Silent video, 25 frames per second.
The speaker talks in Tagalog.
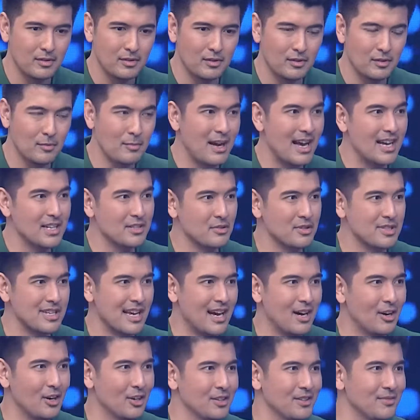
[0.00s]
Tumaas yung
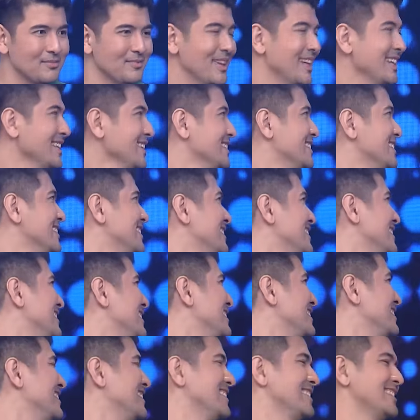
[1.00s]
sahod. Ay?
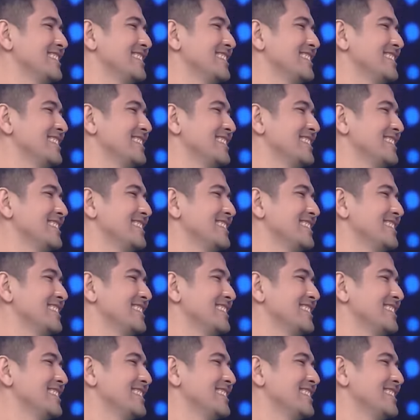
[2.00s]
Umabot!